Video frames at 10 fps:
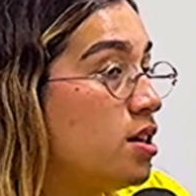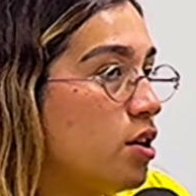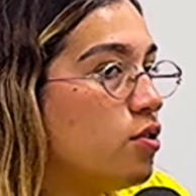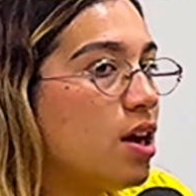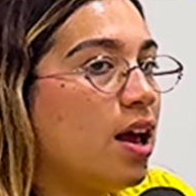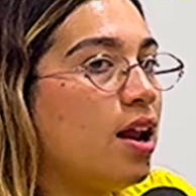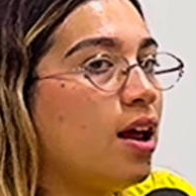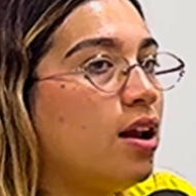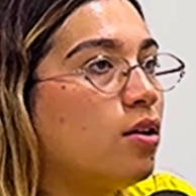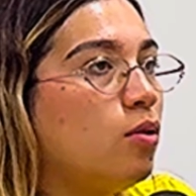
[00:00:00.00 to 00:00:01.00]
Sí, o sea,
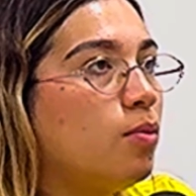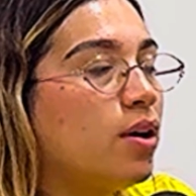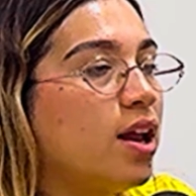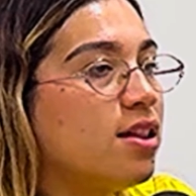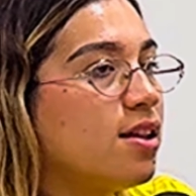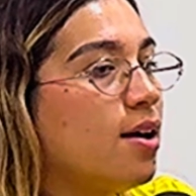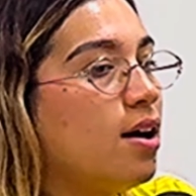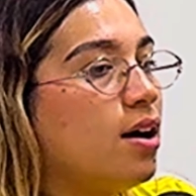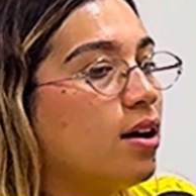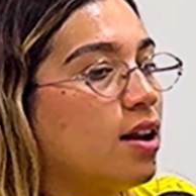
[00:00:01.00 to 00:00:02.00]
eh, el, club, gracias,
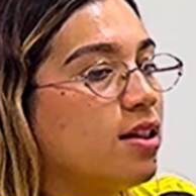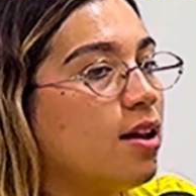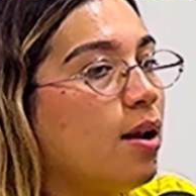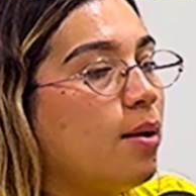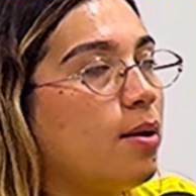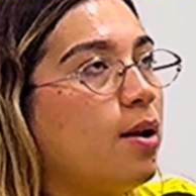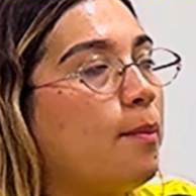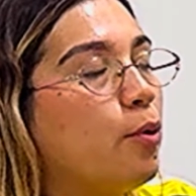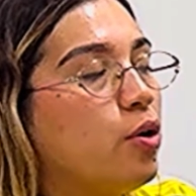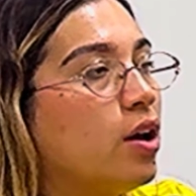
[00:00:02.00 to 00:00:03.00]
a, gracias al
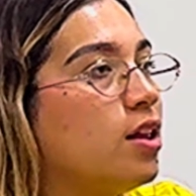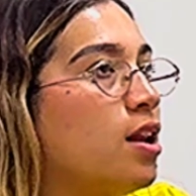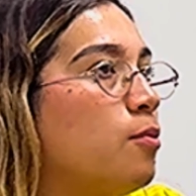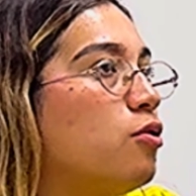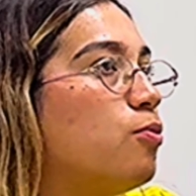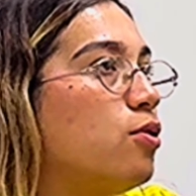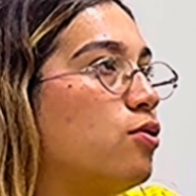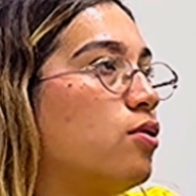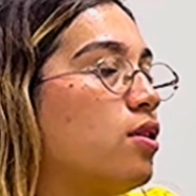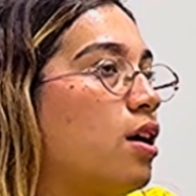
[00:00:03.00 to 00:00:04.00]
apoyo que tenemos, pues
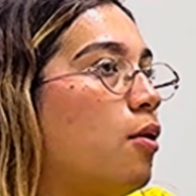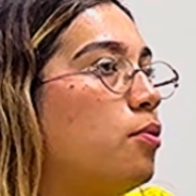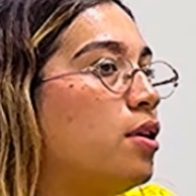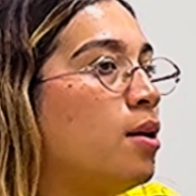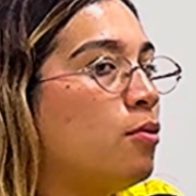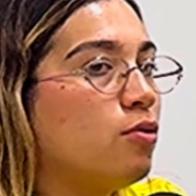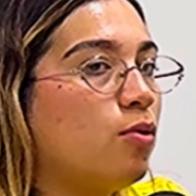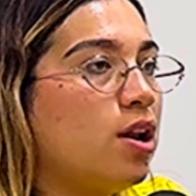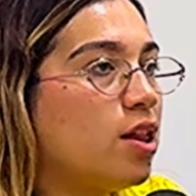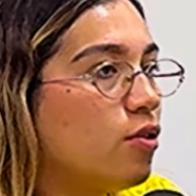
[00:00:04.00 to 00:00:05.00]
obtenemos
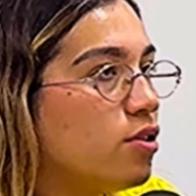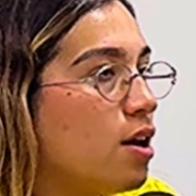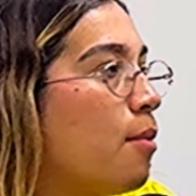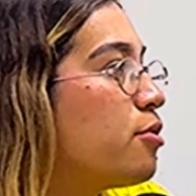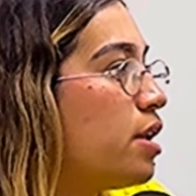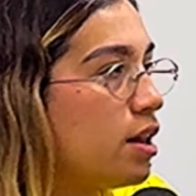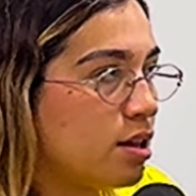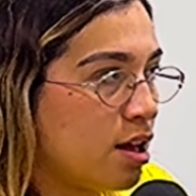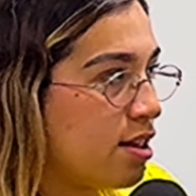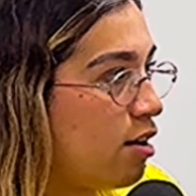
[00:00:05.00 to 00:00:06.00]
boletos, llevamos a las
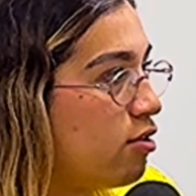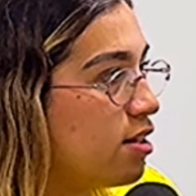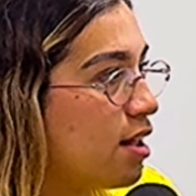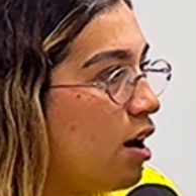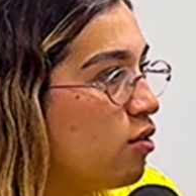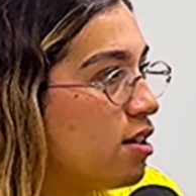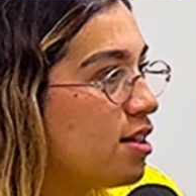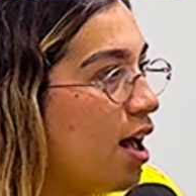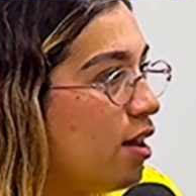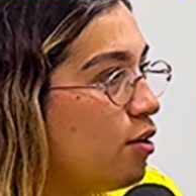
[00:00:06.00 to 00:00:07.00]
niñas a los, a los
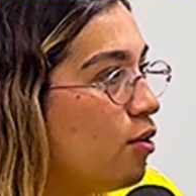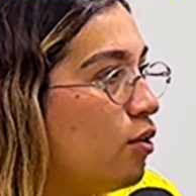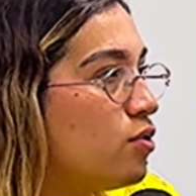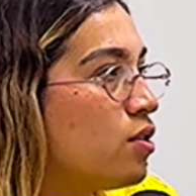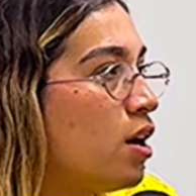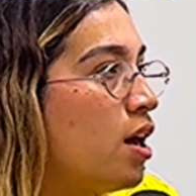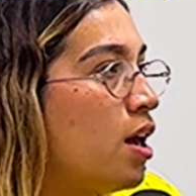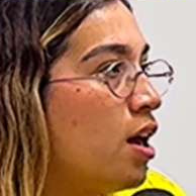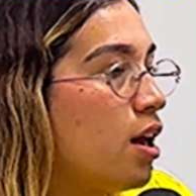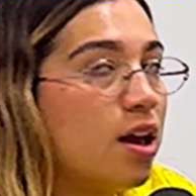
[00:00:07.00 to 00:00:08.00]
estadios.
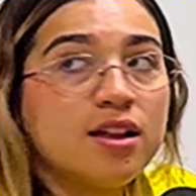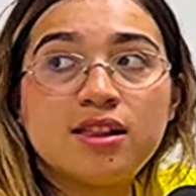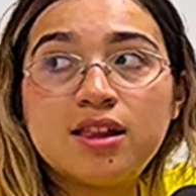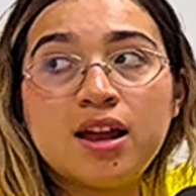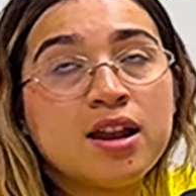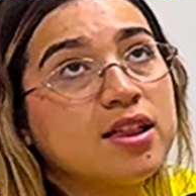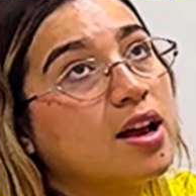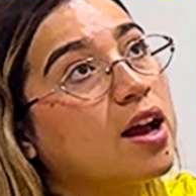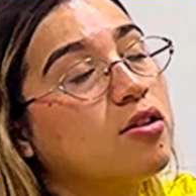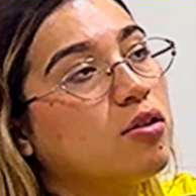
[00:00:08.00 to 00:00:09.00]
Este, en
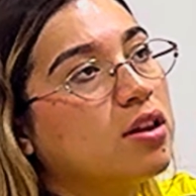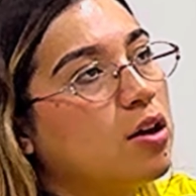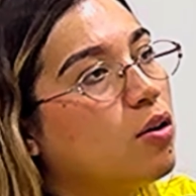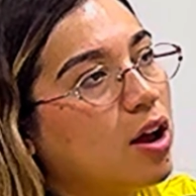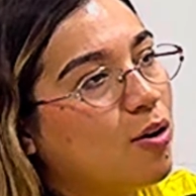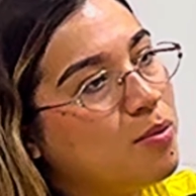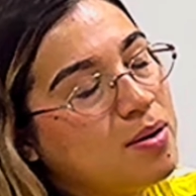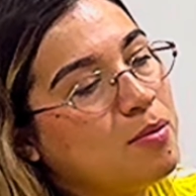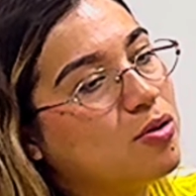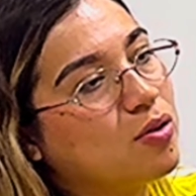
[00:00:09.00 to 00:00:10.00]
este caso te digo que
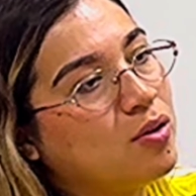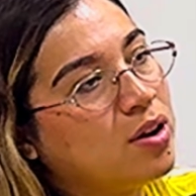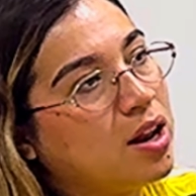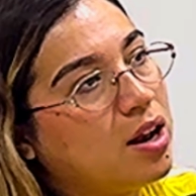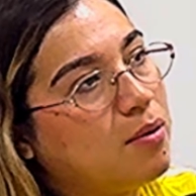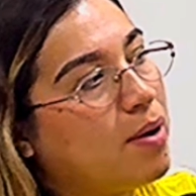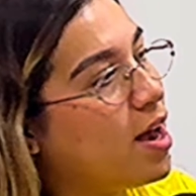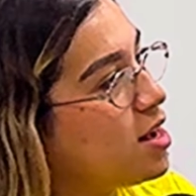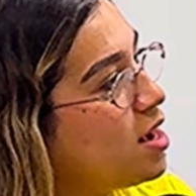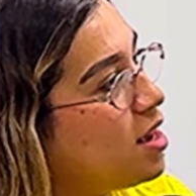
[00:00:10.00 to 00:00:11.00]
convivimos con el
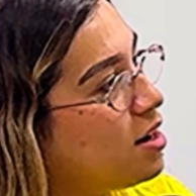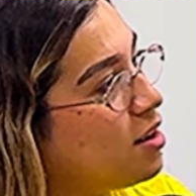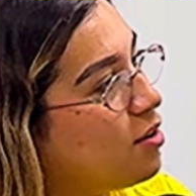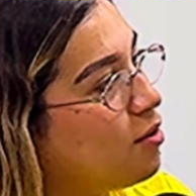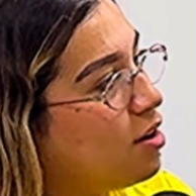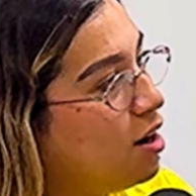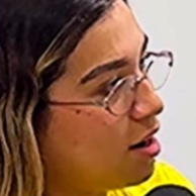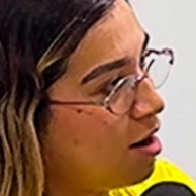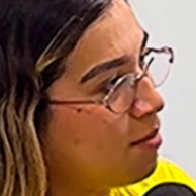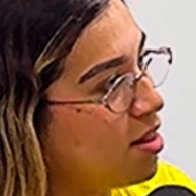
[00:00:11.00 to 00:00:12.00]
Bayern, con el
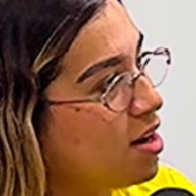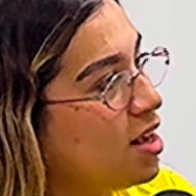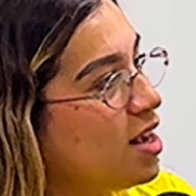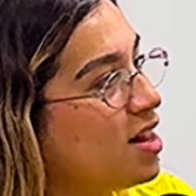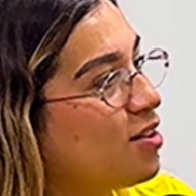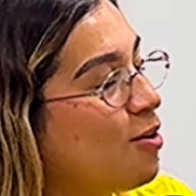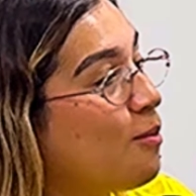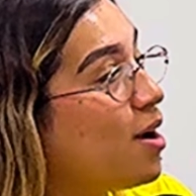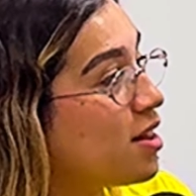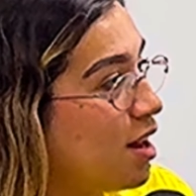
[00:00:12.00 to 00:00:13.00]
Real Madrid,
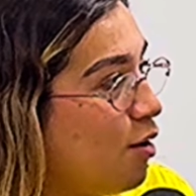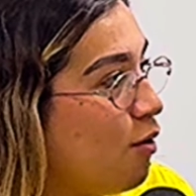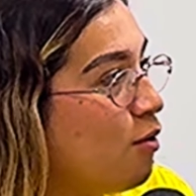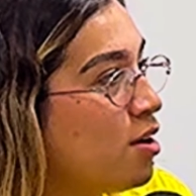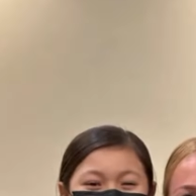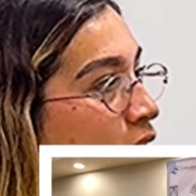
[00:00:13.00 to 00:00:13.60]
con Barcelona.